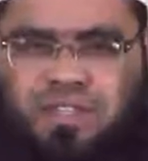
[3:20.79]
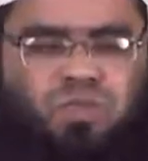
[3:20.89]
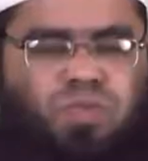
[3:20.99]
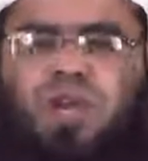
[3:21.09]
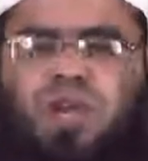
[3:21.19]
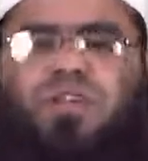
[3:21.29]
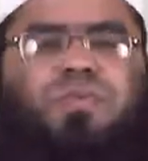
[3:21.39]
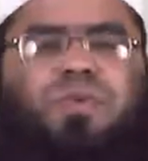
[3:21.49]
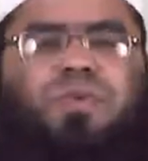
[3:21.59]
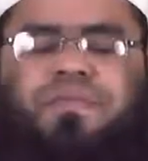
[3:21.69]
সুবাহান আল্লাহ
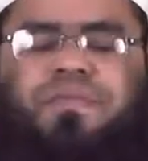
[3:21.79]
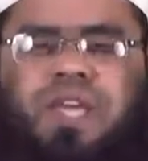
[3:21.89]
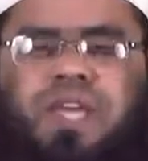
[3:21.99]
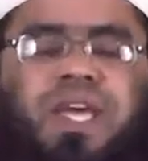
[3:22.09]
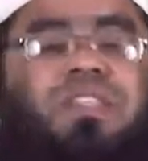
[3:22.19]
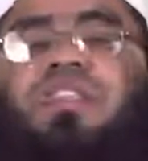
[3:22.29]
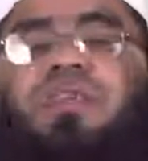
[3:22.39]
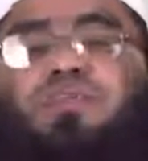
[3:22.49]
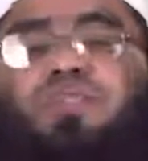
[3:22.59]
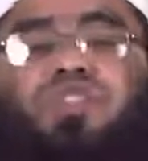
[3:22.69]
হামদি এই
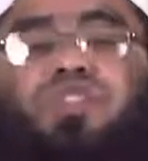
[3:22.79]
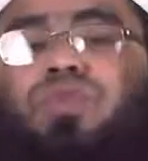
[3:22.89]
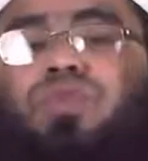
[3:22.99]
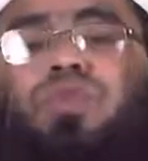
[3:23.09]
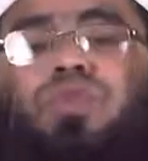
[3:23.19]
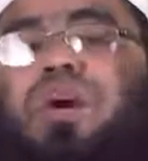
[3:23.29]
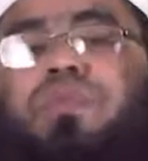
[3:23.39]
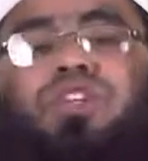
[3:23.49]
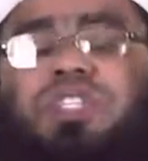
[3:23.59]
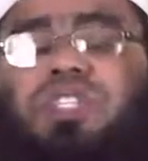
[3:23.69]
তিনটা প্রশ্নের উত্তর যদি
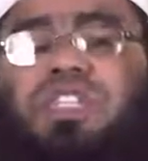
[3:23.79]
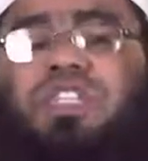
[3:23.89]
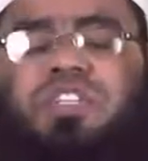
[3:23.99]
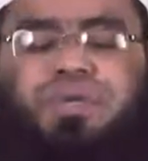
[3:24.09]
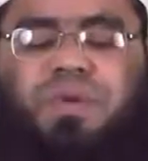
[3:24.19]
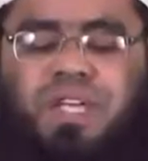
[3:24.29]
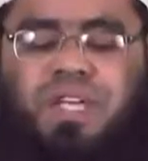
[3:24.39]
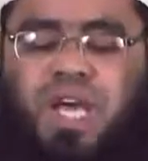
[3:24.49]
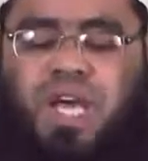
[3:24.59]
আমি সাথে সাথে দিতে পারি